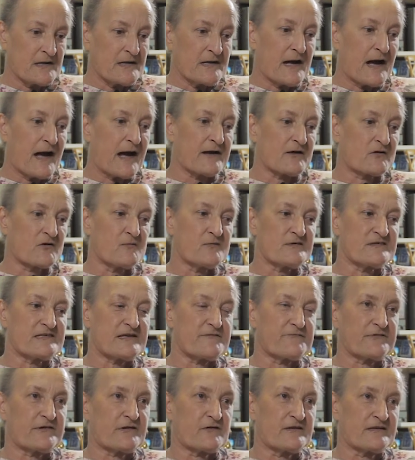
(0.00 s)
Aí eu comecei a
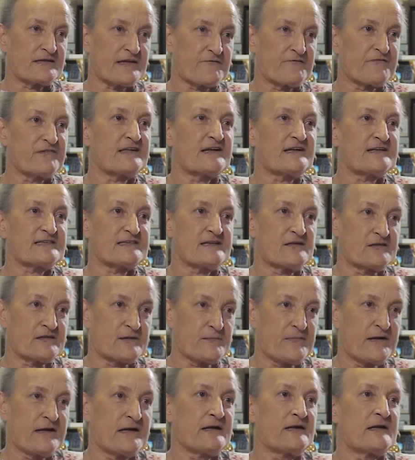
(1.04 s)
frequentar a federação
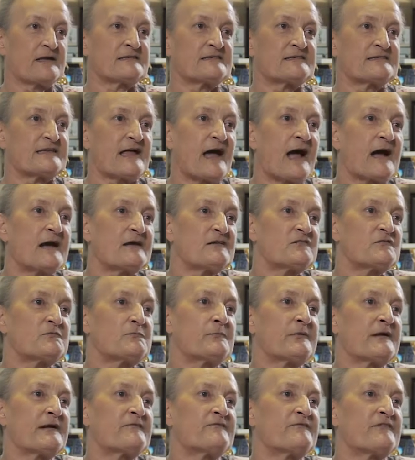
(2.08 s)
também às tardes
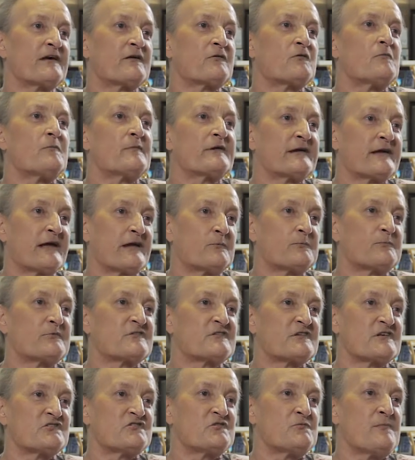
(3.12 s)
para ver como que era o
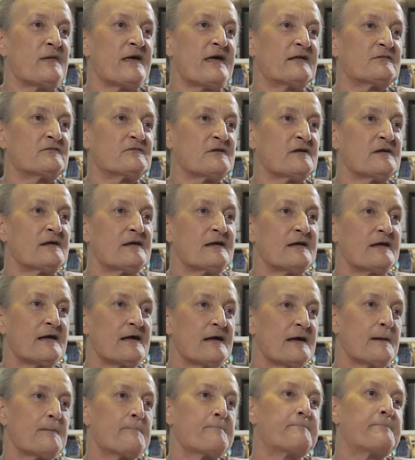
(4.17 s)
procedimento
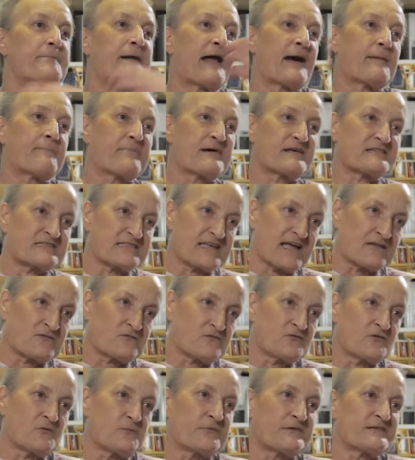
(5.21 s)
para passar
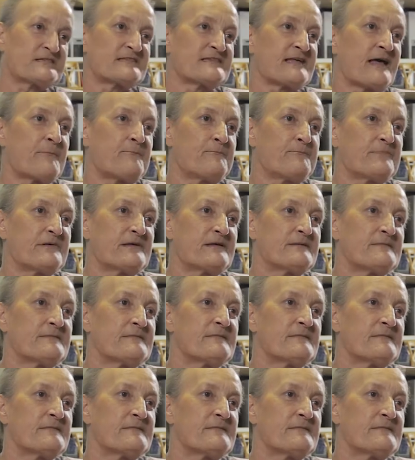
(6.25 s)
tudo para a CEP.